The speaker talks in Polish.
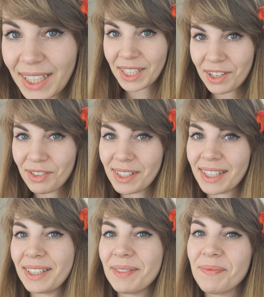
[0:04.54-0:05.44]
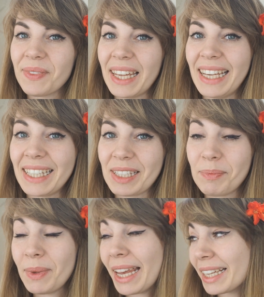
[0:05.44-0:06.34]
Cześć wszystkim, jest
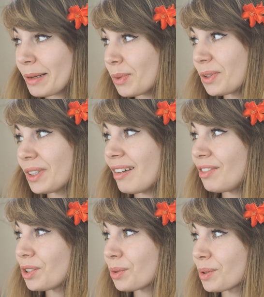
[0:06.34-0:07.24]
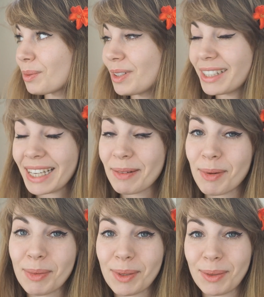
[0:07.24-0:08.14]
piękna pogoda, wyszło słońce i
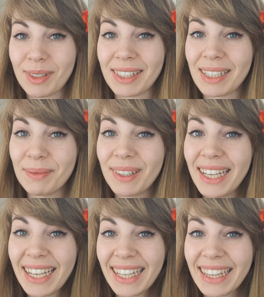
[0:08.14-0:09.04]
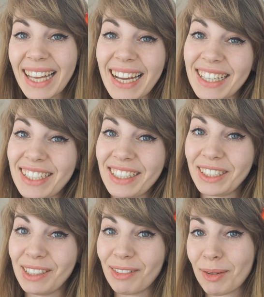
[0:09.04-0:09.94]
po prostu jestem taka
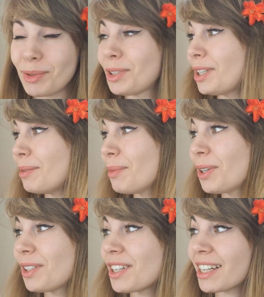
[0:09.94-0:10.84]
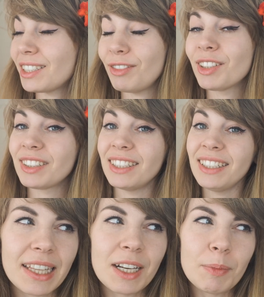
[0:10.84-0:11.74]
szczęśliwa, bo już się nie mogę doczekać wiosny.
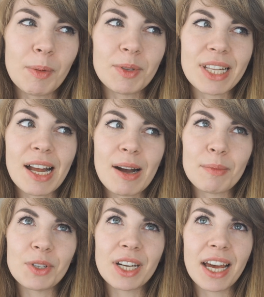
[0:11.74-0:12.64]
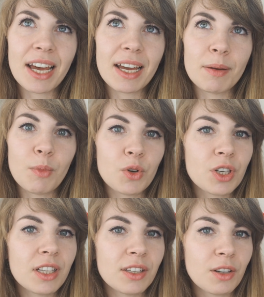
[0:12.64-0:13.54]
Dlatego pomyślałam, że
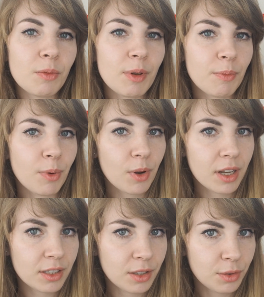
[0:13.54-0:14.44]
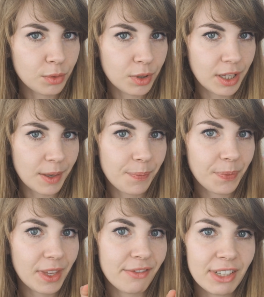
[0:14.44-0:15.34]
może zrobię po raz drugi
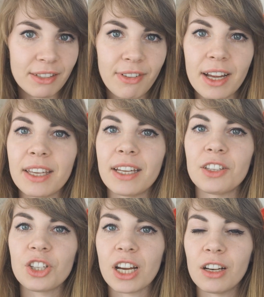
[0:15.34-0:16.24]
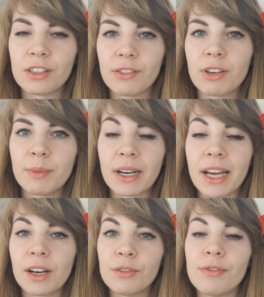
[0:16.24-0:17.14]
wyzwanie trzech losowych
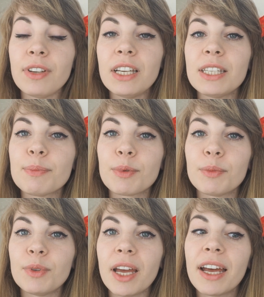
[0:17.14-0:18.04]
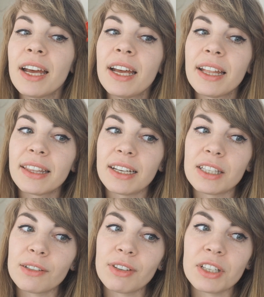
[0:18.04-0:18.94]
markerów i spróbuję
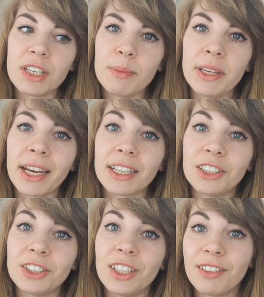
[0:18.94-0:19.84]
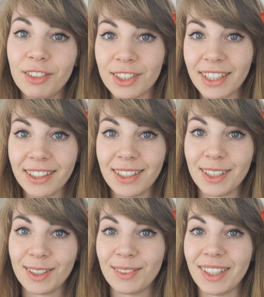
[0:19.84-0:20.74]
narysować nimi jakiś wiosenny
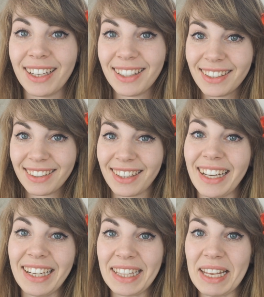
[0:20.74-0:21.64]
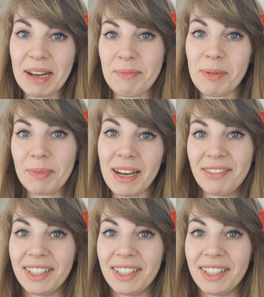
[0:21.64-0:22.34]
rysunek tak na poprawę